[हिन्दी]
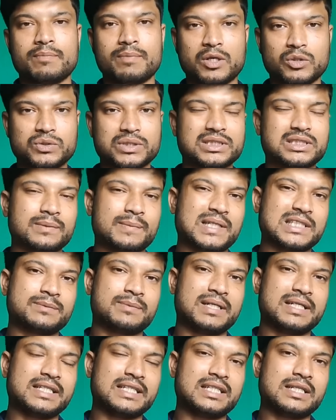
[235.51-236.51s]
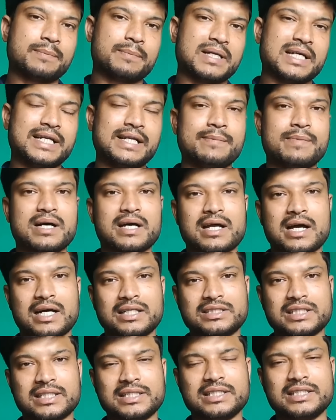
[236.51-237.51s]
बहुजन समाज पार्टी ने पहली बार
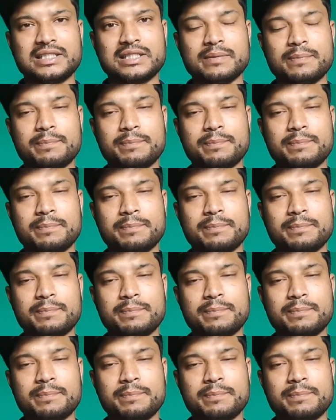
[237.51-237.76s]
आजादी